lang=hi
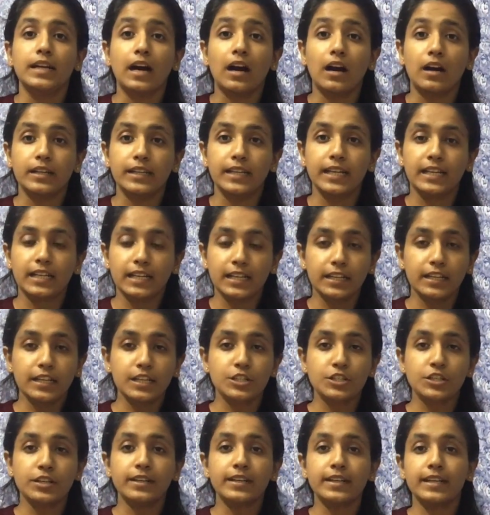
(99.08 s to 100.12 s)
अ
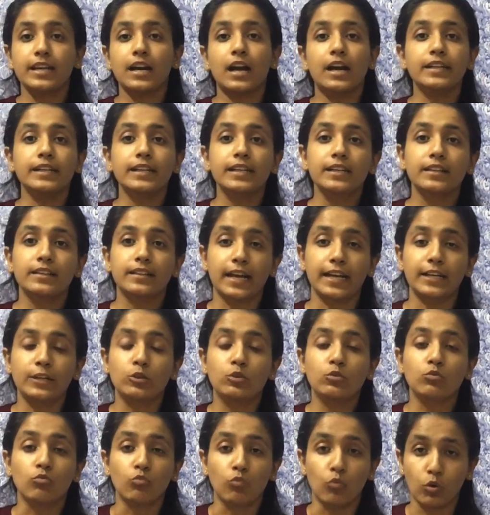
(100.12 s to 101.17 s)
डिक्लेरेशन रिगार्डिंग राइट
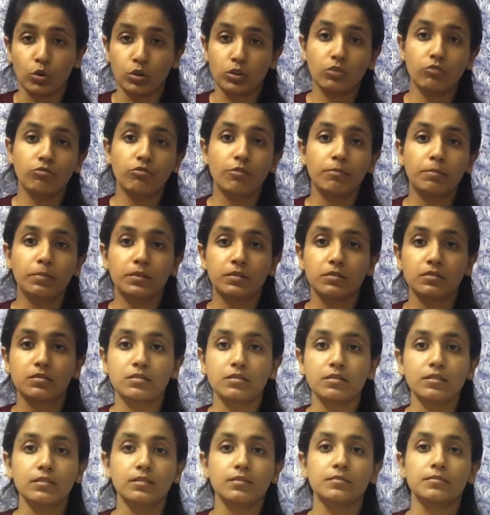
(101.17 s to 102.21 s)
टू वोट ऑफ अ
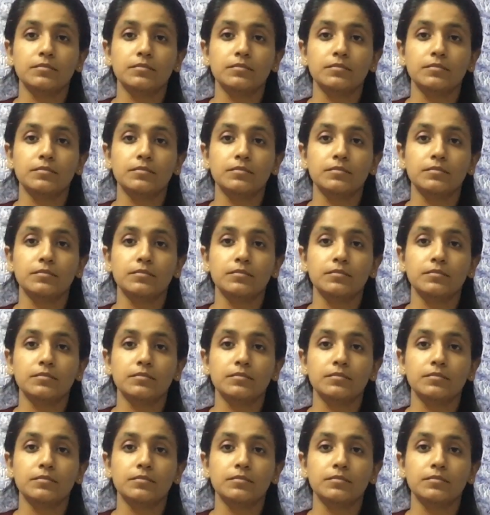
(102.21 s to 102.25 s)
पर्सन